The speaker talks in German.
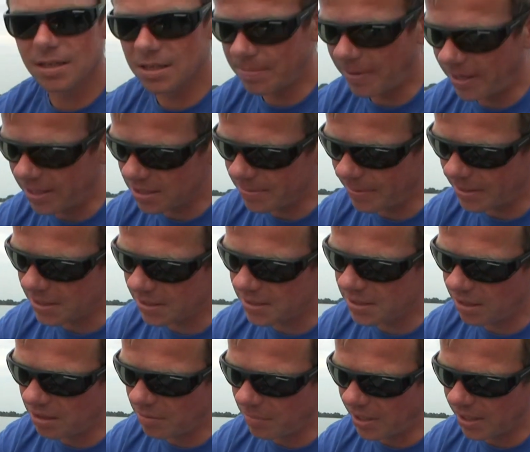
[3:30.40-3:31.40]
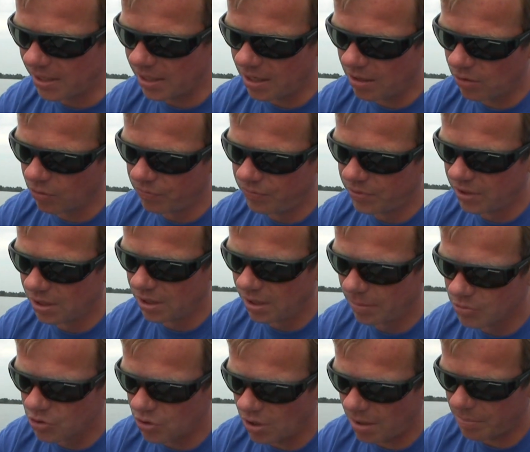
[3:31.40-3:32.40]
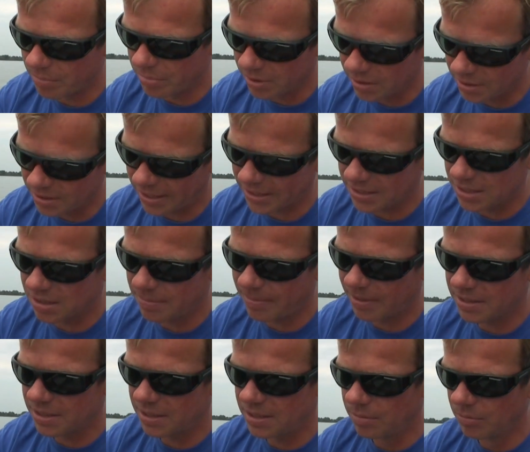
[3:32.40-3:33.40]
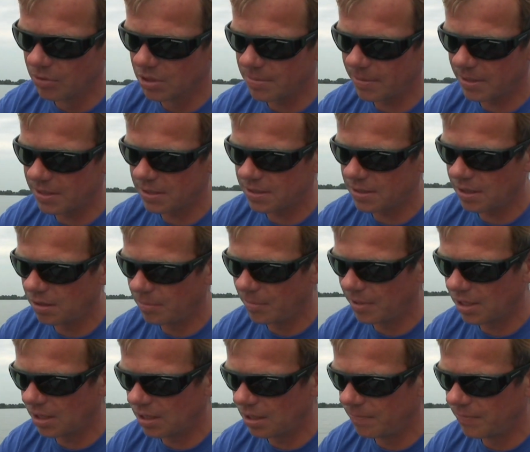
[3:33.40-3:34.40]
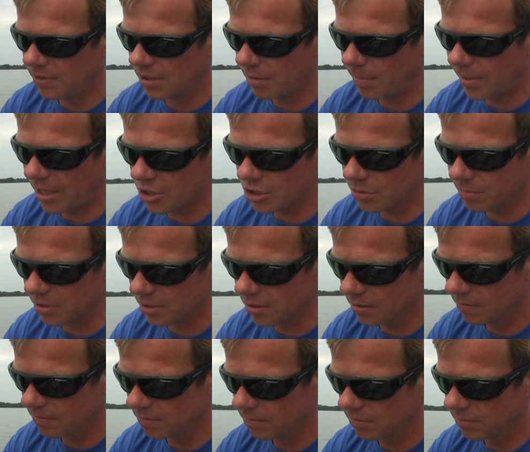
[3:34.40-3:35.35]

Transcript: ist 22 cm und wir nehmen so ab 26, 27 cm nehmen wir der Barsche mit.